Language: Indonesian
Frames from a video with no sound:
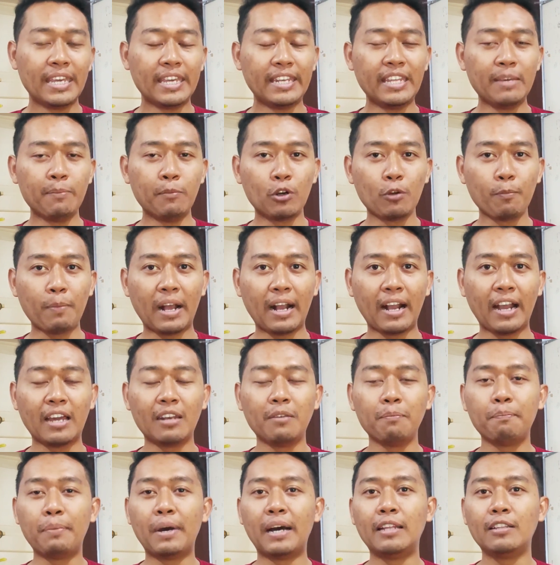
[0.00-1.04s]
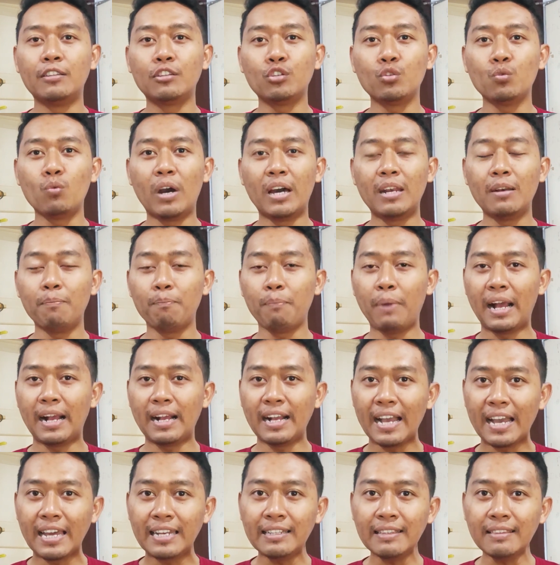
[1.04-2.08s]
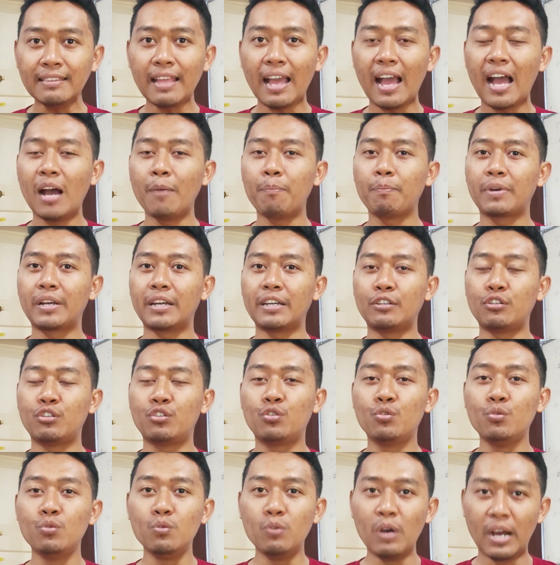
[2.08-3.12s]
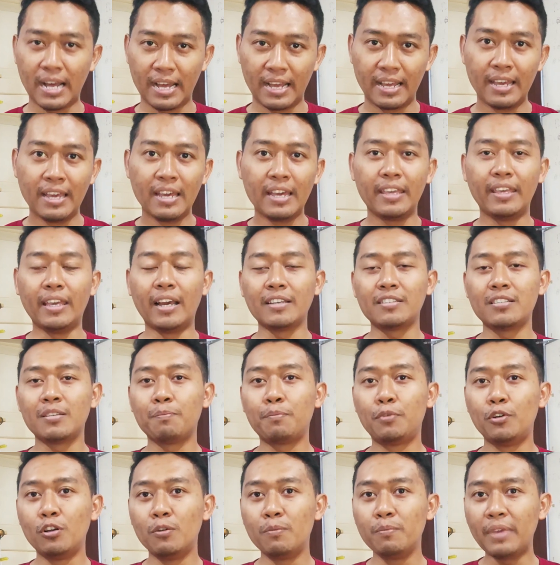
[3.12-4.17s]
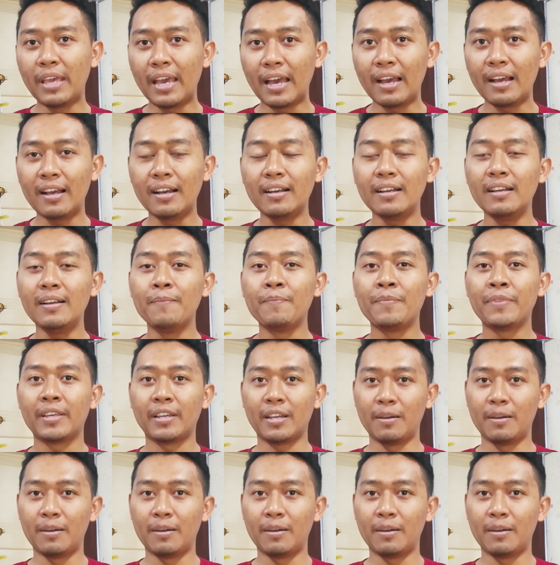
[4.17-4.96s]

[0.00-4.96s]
Ini merupakan bantuan pangan tahap kedua yang sebelumnya